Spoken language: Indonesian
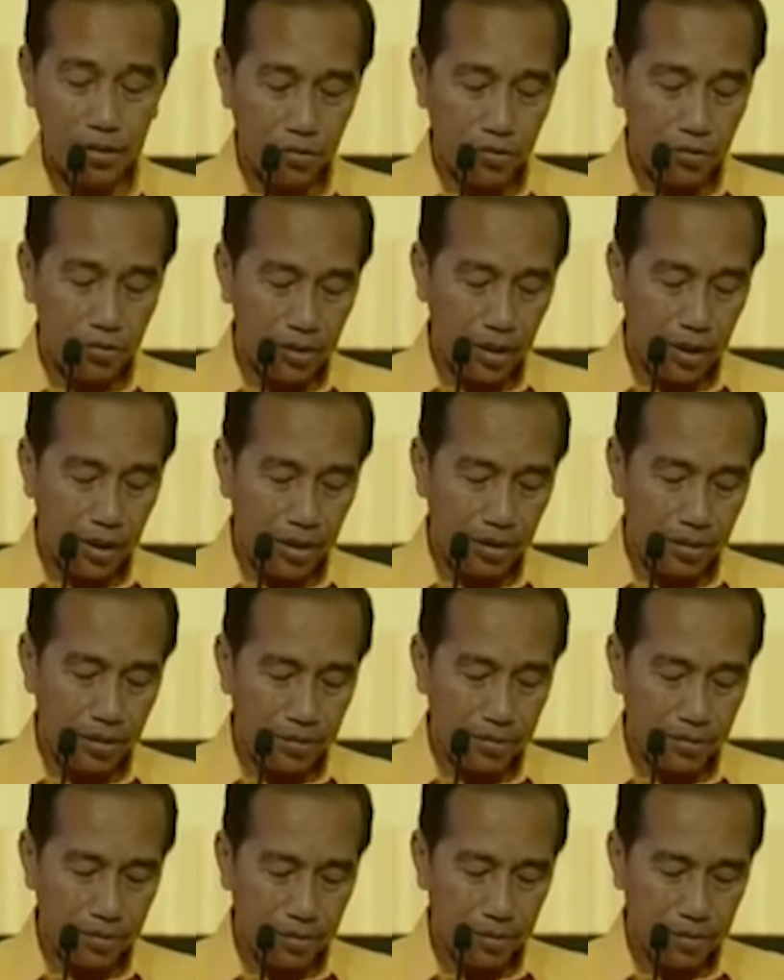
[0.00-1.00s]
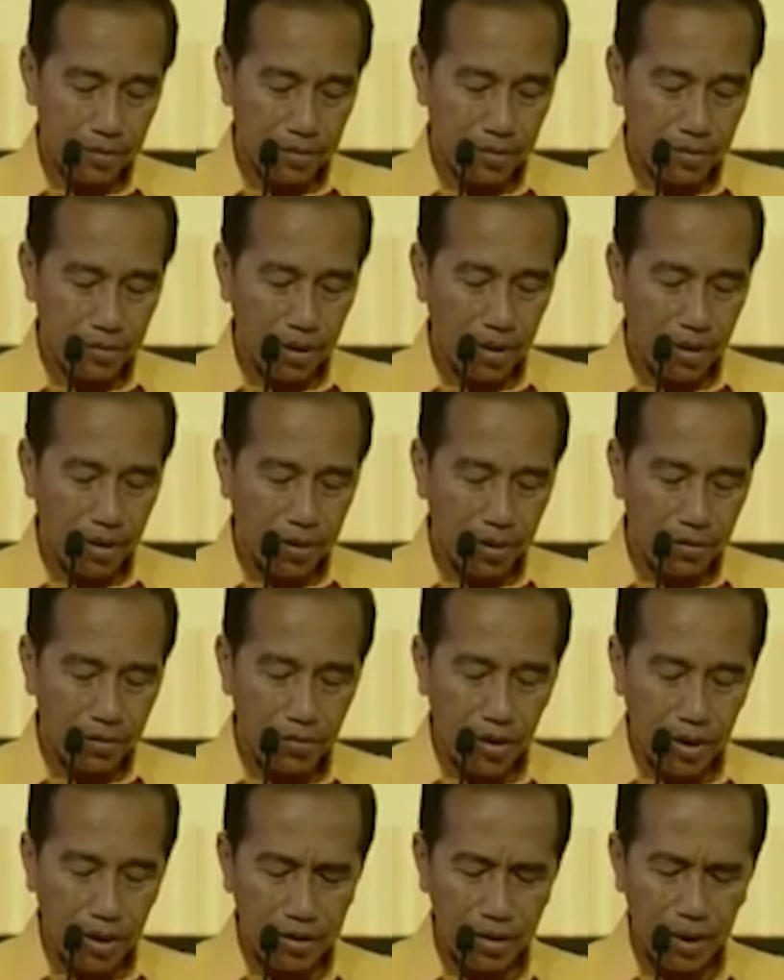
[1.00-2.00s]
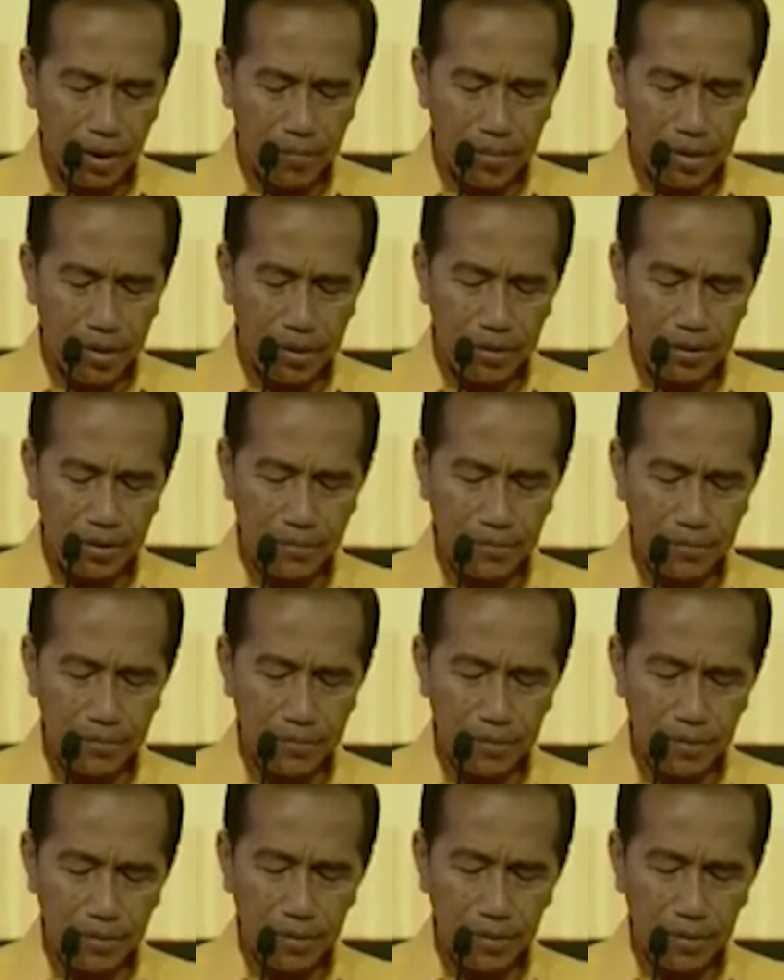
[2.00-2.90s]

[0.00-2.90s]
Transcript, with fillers: sosial, ini salah satu yang ramai